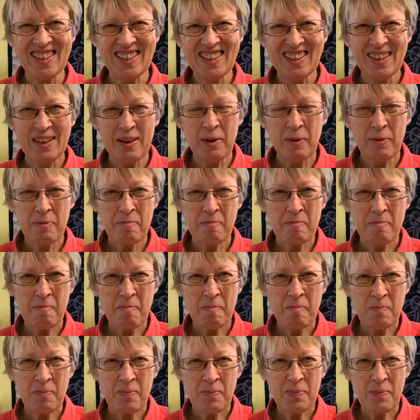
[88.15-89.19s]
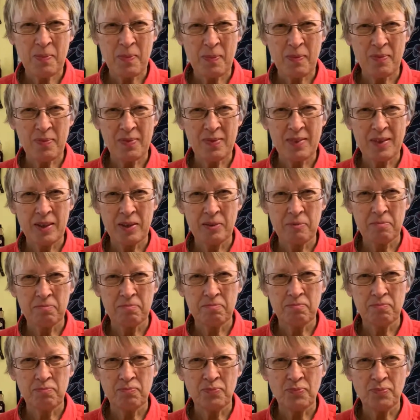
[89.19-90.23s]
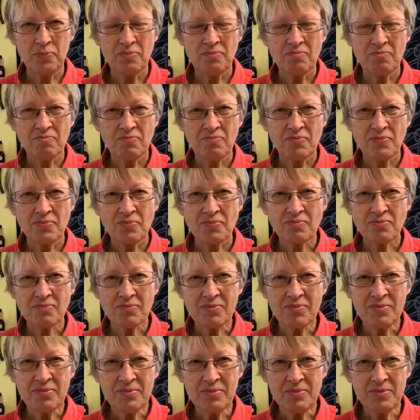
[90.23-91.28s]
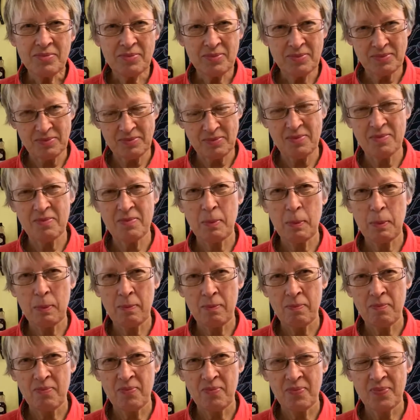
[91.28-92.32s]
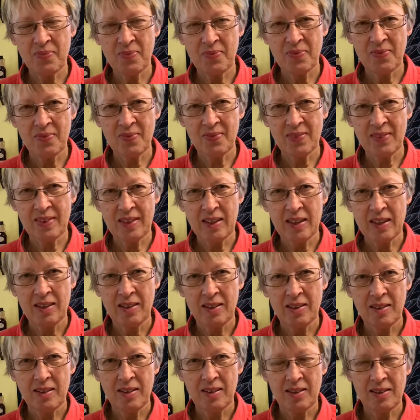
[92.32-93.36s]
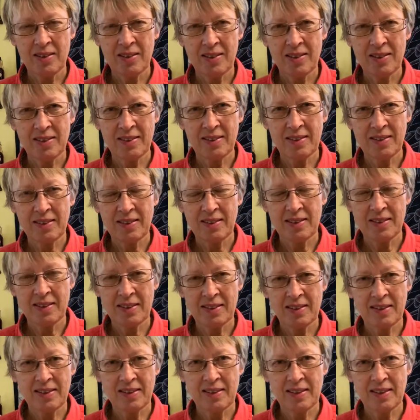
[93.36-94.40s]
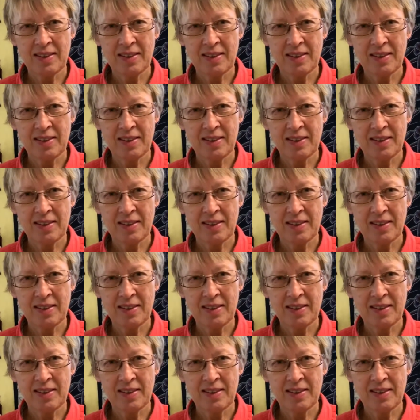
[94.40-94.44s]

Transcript: Jetzt ist der Container ja nicht nur voll mit Geschenken, sondern es sind ja auch noch Hilfsgüter dabei. Was habt ihr diesmal im Programm?